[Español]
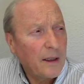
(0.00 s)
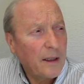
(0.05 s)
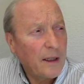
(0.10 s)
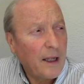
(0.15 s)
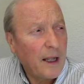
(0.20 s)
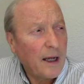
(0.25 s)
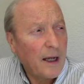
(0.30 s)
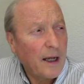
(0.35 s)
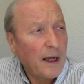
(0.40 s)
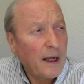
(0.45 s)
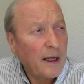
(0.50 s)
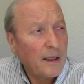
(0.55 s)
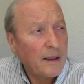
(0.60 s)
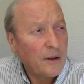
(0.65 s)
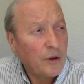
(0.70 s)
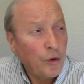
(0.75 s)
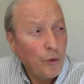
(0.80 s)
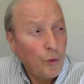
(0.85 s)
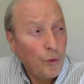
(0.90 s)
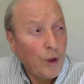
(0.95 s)
La
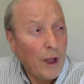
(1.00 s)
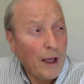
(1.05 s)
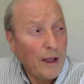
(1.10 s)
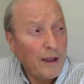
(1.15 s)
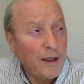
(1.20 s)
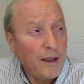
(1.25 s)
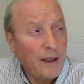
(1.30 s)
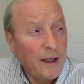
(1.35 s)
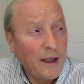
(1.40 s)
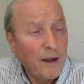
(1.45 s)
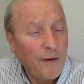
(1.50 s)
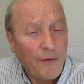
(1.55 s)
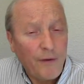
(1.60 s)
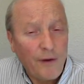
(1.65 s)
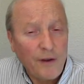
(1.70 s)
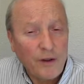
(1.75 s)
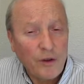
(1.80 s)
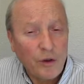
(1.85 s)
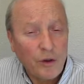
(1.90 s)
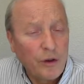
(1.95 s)
ciudad de
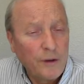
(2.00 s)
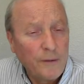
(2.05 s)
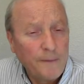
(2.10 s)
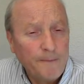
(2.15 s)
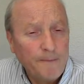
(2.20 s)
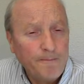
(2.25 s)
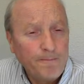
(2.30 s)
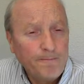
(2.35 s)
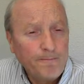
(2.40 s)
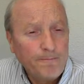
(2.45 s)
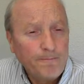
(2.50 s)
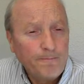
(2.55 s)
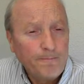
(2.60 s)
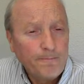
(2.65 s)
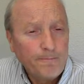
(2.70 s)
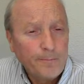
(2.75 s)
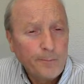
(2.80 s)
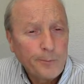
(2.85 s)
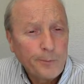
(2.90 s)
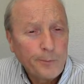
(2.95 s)
Éfeso
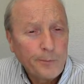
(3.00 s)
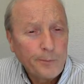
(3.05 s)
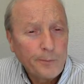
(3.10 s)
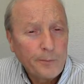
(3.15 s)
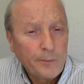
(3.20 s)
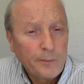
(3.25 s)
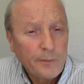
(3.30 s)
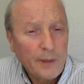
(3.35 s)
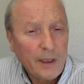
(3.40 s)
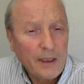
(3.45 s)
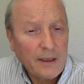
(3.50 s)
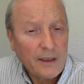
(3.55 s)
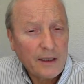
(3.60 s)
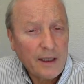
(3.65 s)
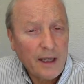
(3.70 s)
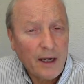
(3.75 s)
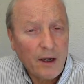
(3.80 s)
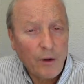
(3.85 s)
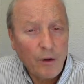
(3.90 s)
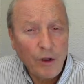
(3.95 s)

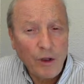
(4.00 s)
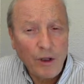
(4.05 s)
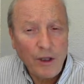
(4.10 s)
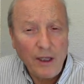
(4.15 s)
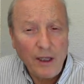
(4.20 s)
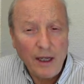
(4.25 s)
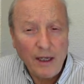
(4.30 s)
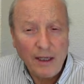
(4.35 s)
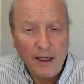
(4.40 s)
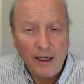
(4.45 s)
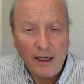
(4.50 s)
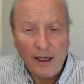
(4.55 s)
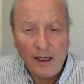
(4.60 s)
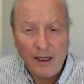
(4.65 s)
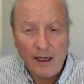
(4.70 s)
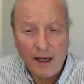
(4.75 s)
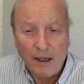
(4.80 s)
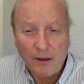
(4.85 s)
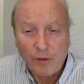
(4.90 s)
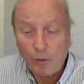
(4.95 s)
está hoy día en,
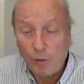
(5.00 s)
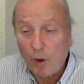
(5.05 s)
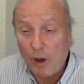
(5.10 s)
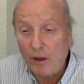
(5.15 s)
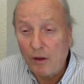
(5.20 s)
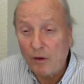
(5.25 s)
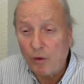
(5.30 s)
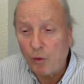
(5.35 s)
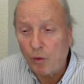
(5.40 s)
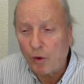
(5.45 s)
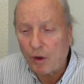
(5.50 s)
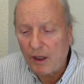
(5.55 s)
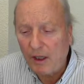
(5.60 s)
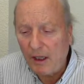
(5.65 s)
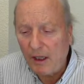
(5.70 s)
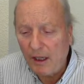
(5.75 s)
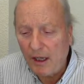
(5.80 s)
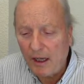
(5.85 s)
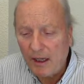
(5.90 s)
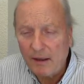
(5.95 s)
la actual
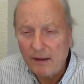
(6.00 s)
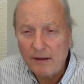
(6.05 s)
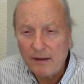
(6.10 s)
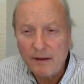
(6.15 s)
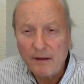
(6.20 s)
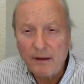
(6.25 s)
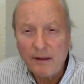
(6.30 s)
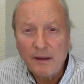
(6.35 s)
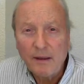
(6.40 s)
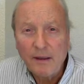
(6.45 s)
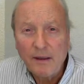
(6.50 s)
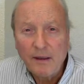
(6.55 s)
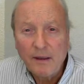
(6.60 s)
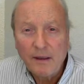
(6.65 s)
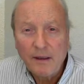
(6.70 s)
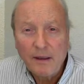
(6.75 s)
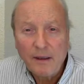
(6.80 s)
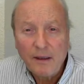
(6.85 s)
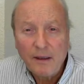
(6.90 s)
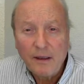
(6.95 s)
Turquía,
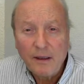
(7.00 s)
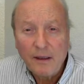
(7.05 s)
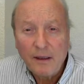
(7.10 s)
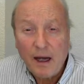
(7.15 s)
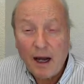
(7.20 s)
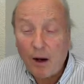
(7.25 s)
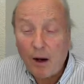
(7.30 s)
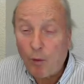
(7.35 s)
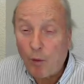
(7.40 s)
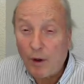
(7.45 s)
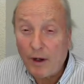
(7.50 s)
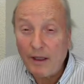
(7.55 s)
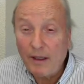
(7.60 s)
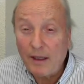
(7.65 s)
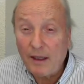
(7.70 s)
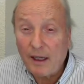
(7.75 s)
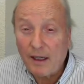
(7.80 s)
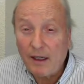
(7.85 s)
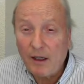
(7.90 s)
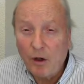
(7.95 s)
a
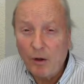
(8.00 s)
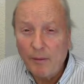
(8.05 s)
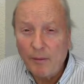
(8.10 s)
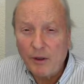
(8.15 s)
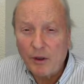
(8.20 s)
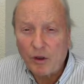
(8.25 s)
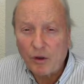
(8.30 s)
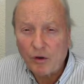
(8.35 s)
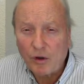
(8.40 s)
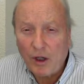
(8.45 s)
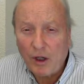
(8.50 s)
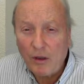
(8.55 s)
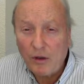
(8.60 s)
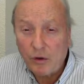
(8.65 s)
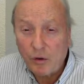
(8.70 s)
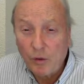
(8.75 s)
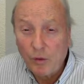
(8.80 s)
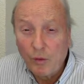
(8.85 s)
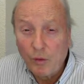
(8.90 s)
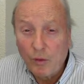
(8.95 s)
40 kilómetros al
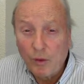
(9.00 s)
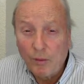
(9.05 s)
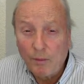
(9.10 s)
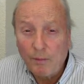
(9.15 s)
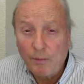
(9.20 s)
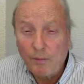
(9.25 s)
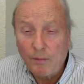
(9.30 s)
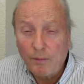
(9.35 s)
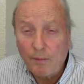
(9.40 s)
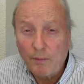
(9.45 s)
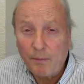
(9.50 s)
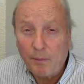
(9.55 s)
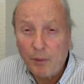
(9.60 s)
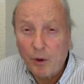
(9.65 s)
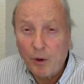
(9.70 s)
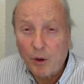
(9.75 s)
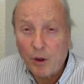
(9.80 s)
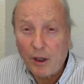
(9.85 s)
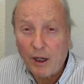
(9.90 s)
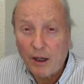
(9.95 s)
sur,
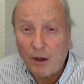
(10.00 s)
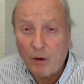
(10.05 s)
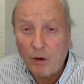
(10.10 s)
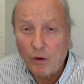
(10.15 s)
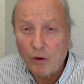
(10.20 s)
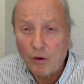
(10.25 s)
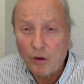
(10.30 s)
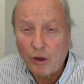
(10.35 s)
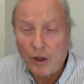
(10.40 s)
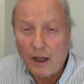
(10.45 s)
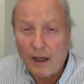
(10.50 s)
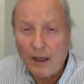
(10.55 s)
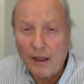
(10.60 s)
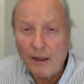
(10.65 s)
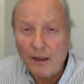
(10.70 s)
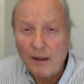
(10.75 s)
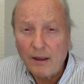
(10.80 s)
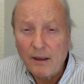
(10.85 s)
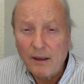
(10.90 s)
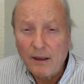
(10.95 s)
por la
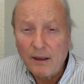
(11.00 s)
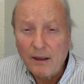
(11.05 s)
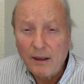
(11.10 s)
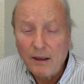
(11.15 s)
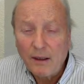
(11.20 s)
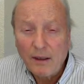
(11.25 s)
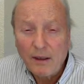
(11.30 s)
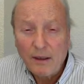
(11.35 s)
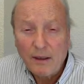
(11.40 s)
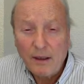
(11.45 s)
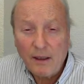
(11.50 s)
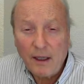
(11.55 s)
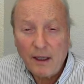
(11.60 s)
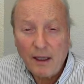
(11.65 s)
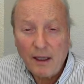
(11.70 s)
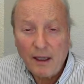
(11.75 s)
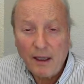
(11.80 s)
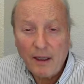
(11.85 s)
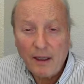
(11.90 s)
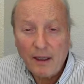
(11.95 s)
costa
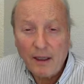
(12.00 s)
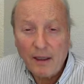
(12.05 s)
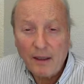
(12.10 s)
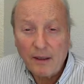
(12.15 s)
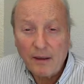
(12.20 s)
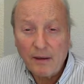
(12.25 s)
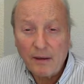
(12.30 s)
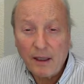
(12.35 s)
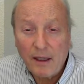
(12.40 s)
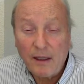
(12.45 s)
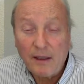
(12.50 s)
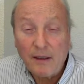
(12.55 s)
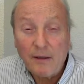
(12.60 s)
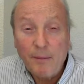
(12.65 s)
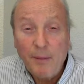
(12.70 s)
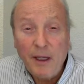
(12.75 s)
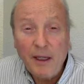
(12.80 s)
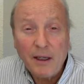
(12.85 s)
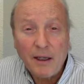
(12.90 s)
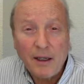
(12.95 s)
de
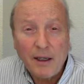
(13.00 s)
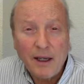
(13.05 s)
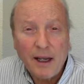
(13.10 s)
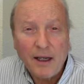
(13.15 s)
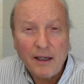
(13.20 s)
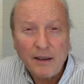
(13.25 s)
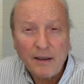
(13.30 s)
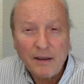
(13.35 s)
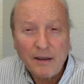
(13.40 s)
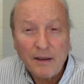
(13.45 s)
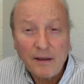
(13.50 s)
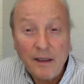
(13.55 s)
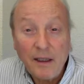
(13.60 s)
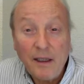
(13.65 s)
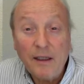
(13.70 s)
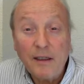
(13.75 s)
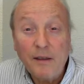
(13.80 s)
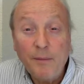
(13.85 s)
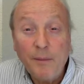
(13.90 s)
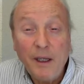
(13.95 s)
Esmirna,
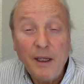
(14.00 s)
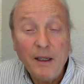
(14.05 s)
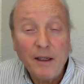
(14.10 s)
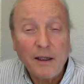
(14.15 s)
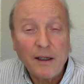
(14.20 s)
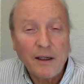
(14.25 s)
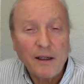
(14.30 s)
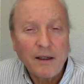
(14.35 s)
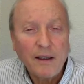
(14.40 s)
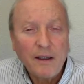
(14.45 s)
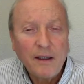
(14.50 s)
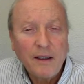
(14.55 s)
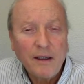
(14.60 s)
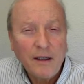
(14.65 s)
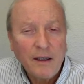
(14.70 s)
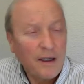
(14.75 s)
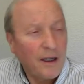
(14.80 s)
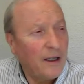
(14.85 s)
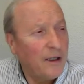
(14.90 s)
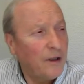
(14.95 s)
Izmir
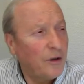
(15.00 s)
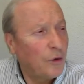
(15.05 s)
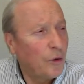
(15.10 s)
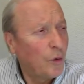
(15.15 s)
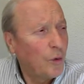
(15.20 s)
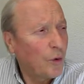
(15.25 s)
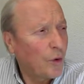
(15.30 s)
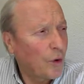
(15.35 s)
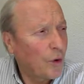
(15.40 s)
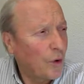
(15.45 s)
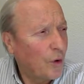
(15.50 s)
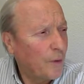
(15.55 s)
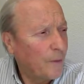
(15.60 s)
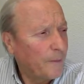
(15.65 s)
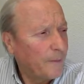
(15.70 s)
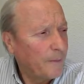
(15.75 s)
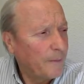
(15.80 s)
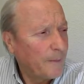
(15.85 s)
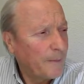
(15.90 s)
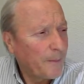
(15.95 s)
en
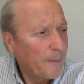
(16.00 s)
turco.